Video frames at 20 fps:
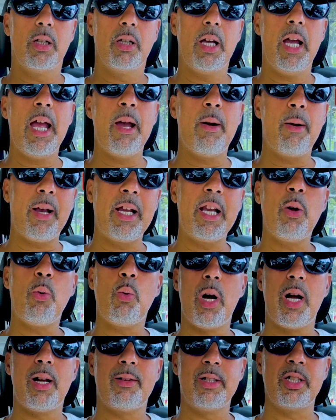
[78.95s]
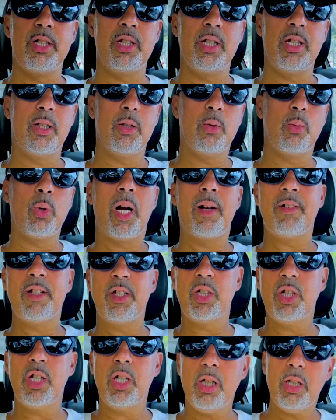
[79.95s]
اه وقيلا وارنجي
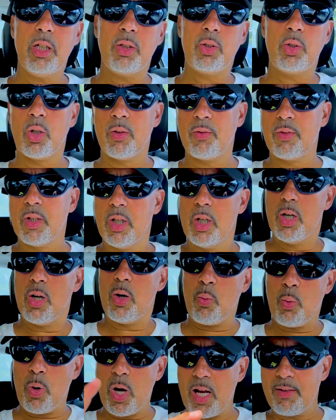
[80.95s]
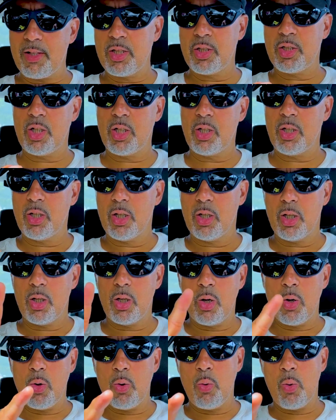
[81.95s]
وارنجي شوف وارنجي
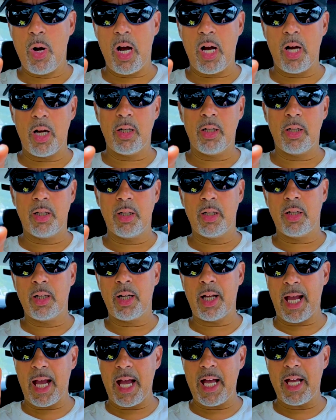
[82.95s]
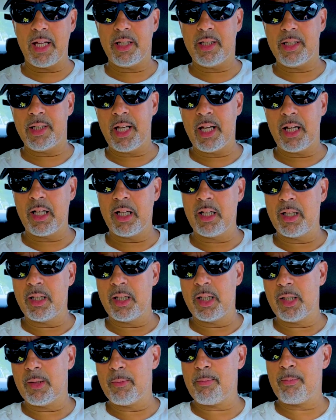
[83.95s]
هو آه خاه ديال
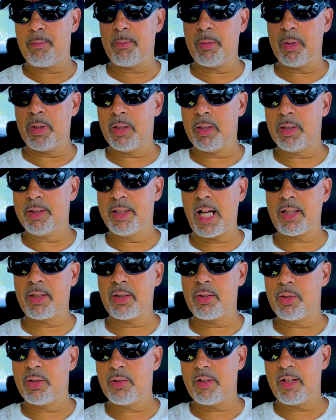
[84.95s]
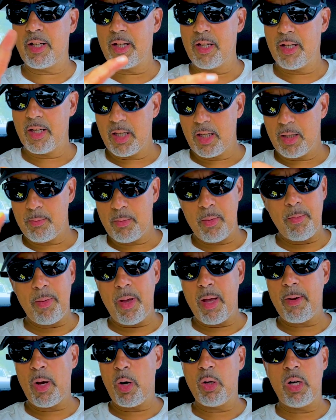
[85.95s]
آه دكتور دري
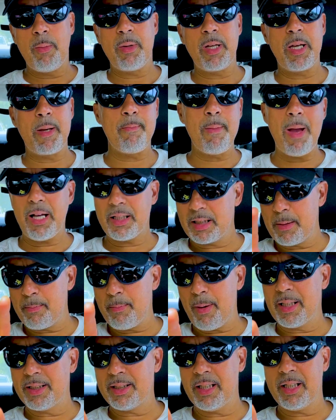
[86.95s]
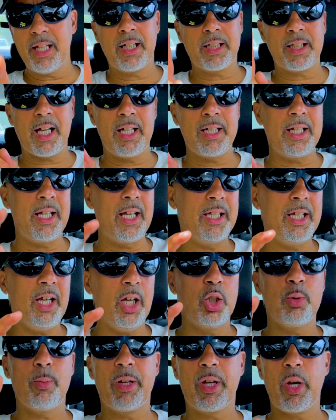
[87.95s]
بابا ولا ملي بحث بحثت عليها القضيه هذه
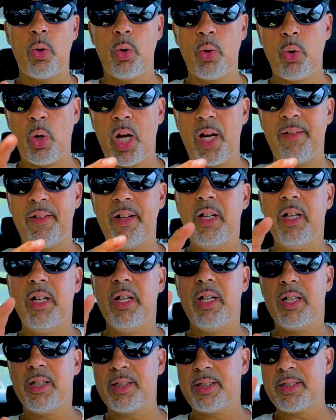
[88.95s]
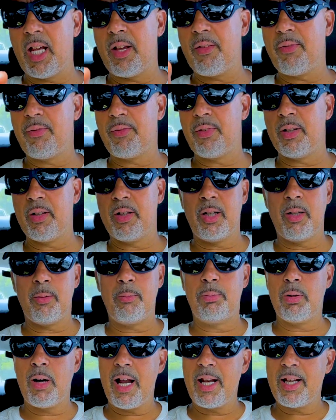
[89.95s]
حيت هما كيقولوا غير ستيف
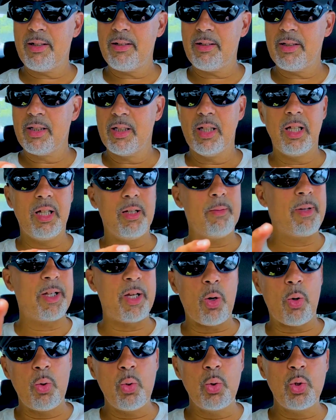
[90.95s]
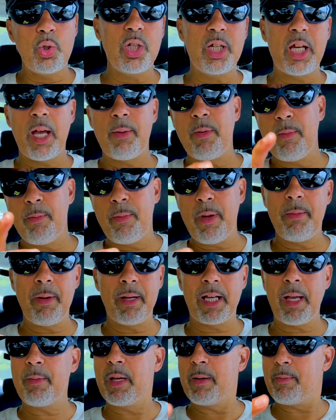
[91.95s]
برادر uh, ما كيقولوش كامل بابا
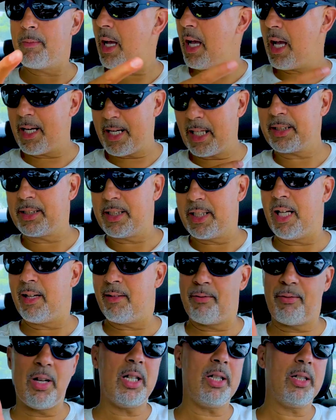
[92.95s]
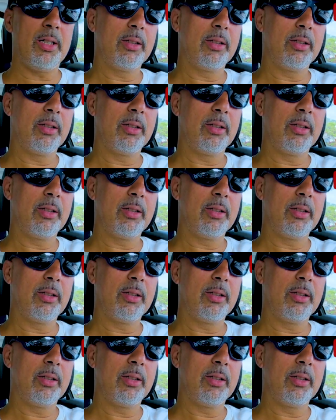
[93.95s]
كامل يما انا خصني نعرفها